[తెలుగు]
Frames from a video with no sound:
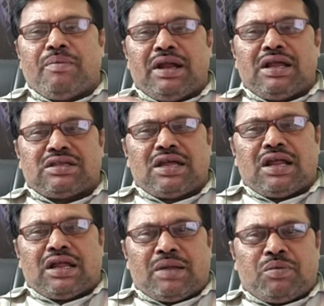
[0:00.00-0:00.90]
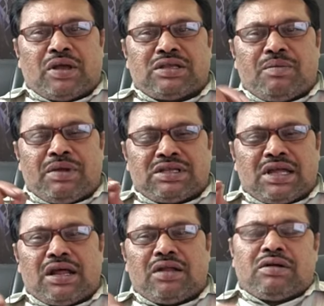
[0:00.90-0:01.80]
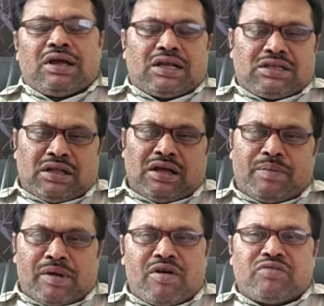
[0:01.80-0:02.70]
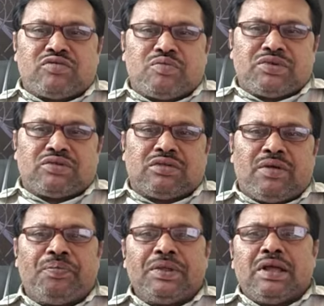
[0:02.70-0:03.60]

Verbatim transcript: ఎమ్మెల్యే స్థానాలు రేపు అసెంబ్లీ స్థానాలకు కూడా ఖచ్చితంగా ప్రభావం చూపిస్తుంది